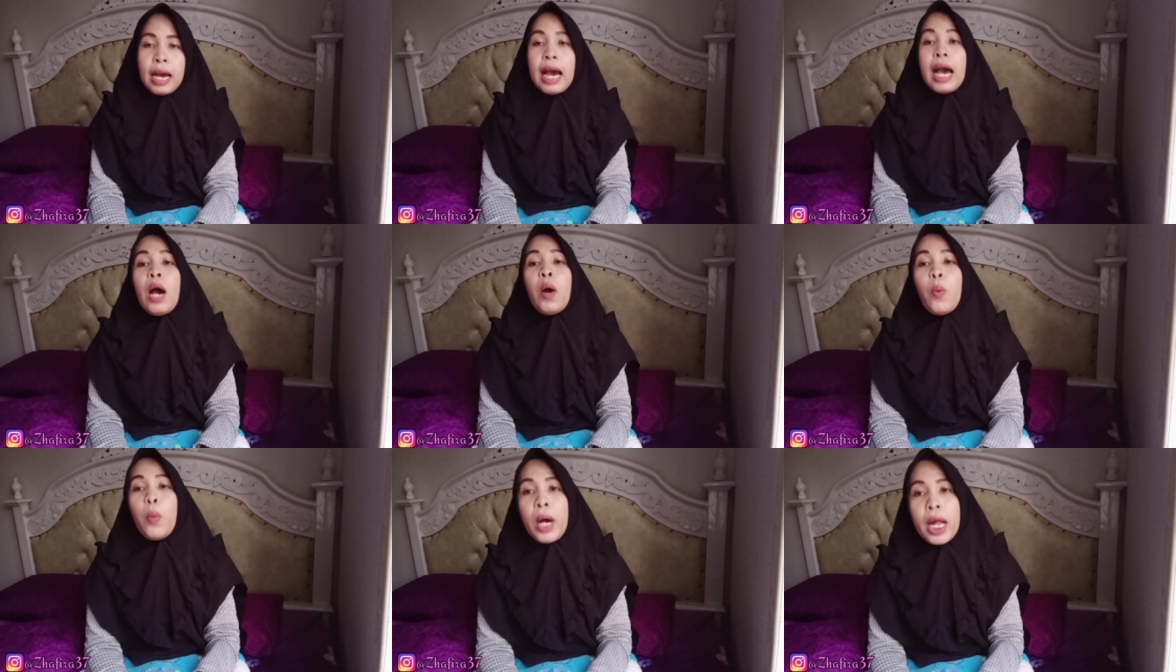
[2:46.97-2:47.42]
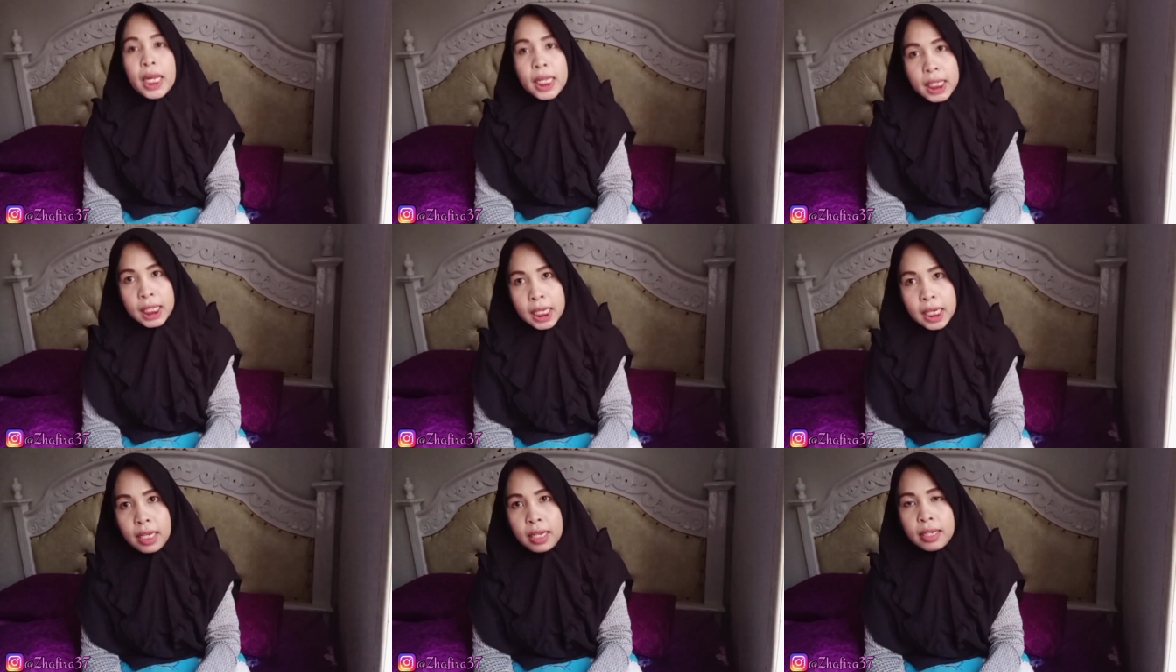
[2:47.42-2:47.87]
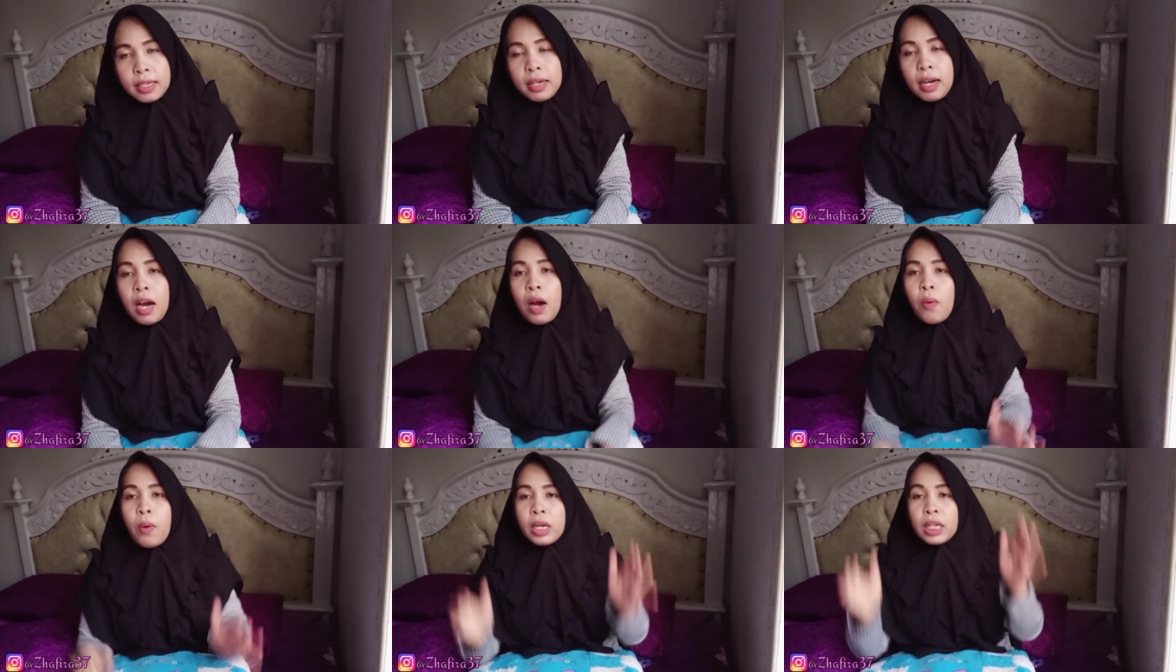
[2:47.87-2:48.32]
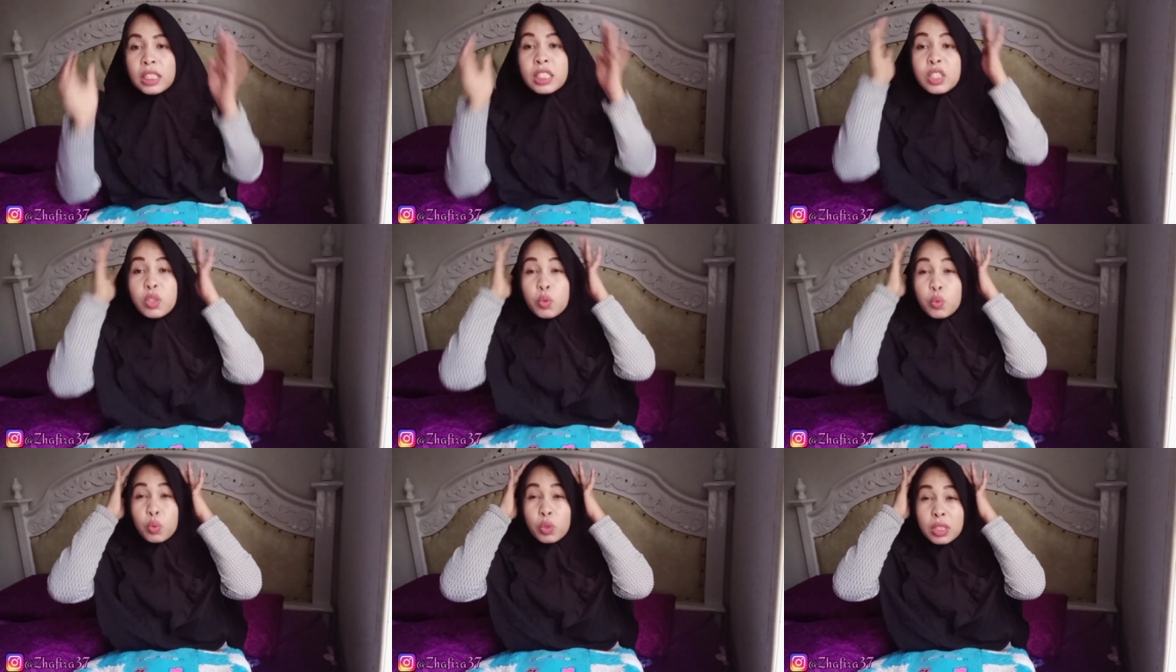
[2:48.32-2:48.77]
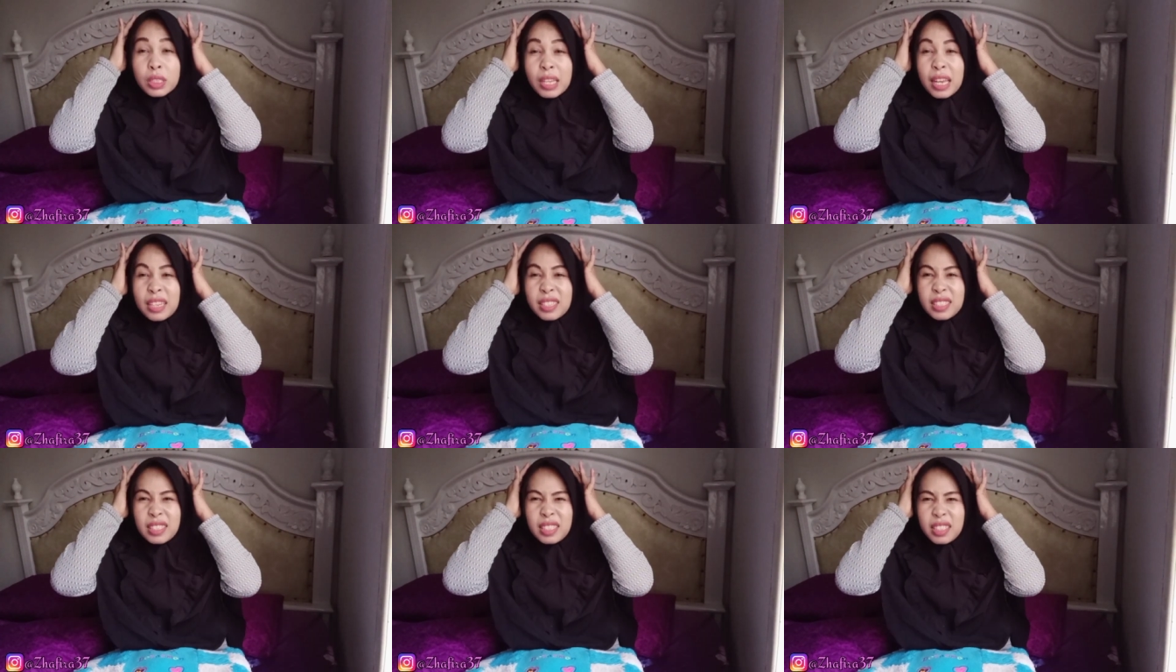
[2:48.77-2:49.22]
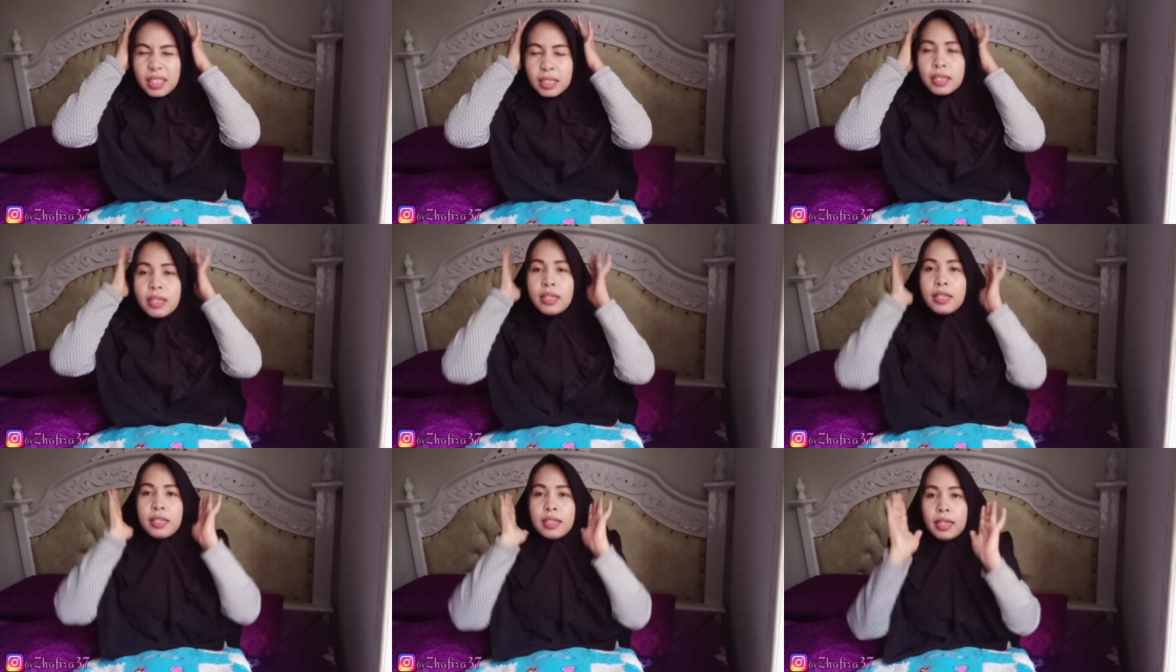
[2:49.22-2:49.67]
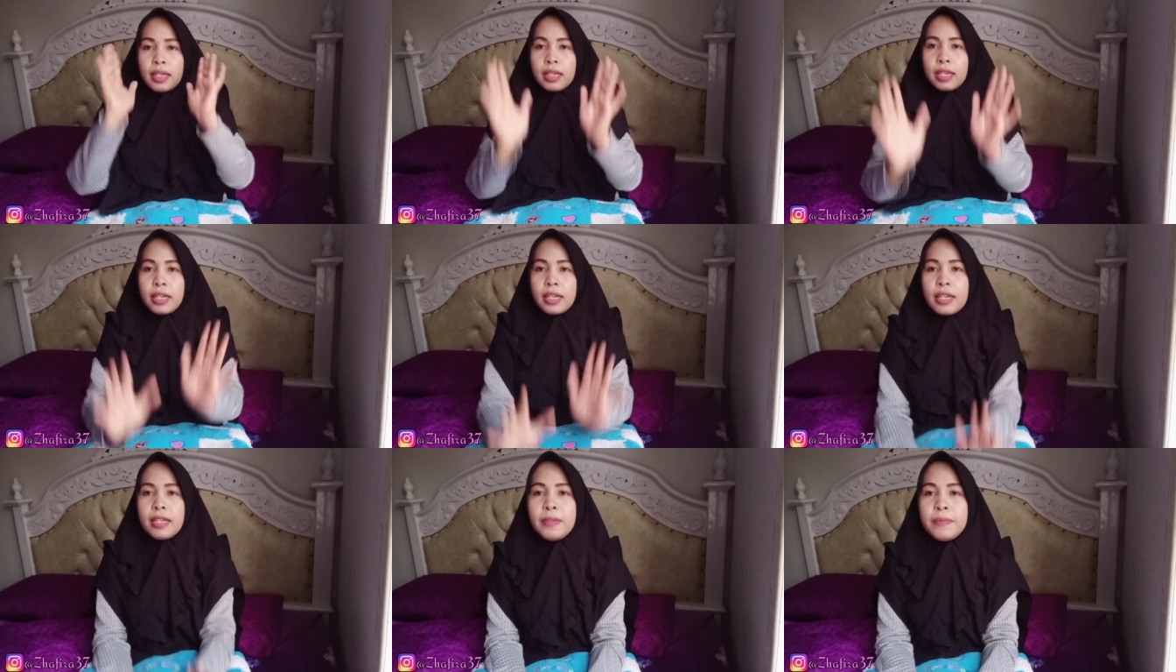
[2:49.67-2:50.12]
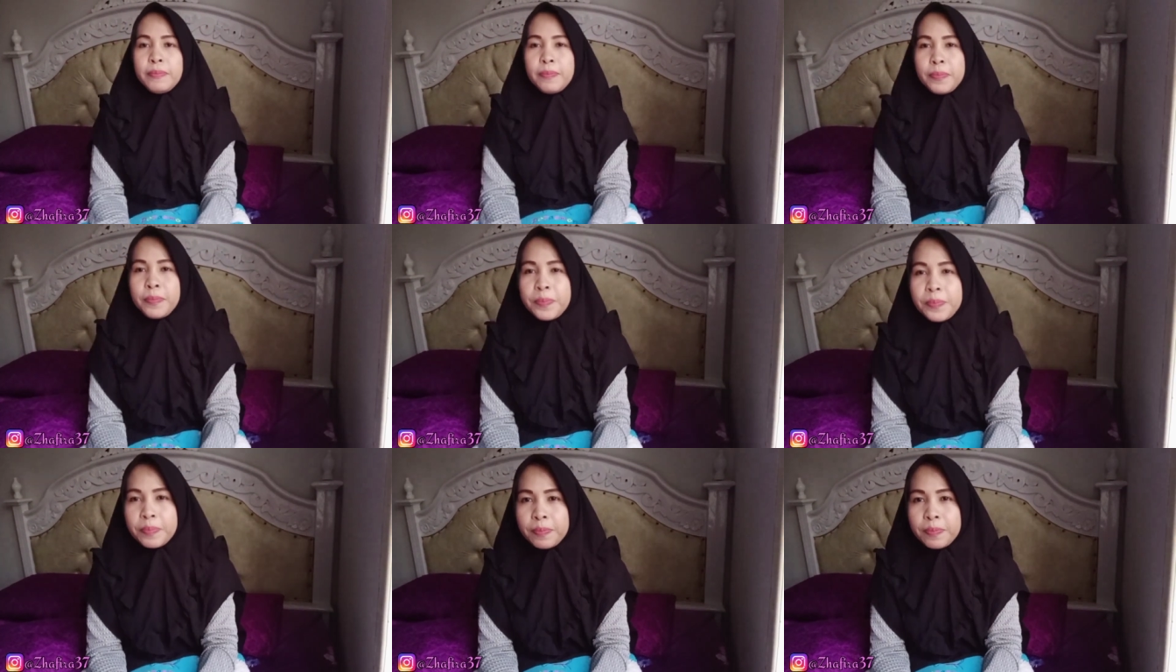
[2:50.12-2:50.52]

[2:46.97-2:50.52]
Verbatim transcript: awalnya awalnya sih susah sih karena kan